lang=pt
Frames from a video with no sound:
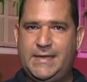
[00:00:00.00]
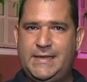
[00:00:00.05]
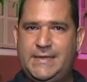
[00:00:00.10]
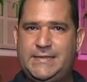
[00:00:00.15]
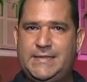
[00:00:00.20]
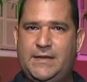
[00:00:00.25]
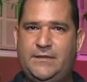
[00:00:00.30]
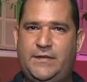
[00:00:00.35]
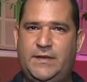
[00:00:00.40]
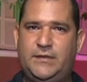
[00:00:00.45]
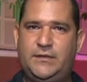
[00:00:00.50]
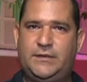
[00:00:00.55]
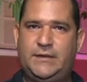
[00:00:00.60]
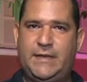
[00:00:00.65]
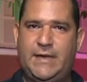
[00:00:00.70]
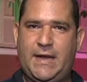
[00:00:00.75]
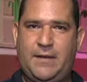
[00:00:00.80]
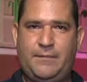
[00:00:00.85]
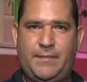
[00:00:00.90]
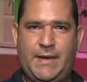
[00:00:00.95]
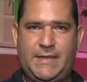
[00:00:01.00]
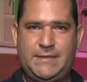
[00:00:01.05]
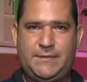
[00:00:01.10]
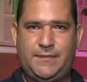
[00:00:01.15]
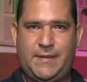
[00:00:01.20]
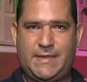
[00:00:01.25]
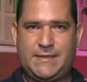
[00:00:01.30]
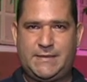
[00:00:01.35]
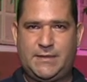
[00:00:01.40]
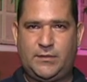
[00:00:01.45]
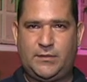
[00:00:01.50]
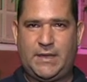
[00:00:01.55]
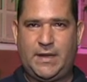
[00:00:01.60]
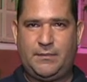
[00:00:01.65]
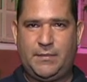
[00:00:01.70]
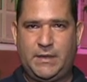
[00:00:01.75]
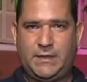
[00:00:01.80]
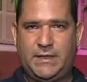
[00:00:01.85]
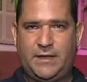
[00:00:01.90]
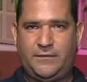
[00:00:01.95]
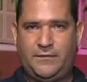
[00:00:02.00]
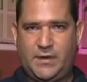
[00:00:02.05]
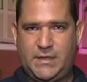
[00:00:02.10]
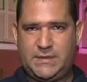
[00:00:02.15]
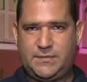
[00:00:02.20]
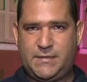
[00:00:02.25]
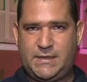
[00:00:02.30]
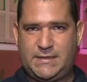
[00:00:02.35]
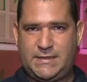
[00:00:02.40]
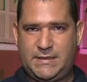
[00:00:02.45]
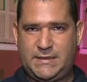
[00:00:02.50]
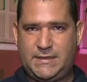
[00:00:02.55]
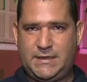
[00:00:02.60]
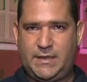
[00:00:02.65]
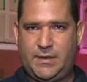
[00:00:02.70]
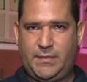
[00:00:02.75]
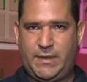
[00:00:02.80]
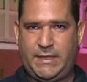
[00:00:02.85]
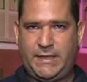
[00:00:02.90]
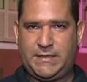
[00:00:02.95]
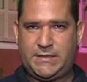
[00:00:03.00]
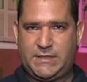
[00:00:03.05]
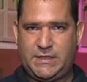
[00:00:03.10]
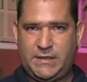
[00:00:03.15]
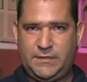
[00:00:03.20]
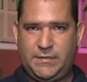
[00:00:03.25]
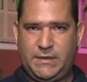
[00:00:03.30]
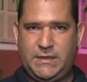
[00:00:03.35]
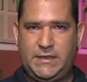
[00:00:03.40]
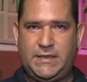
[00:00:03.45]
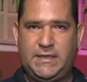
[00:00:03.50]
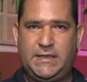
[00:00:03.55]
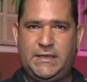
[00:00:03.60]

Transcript: Esse evento terá a participação da banda Voz Mercedes de Camaragibe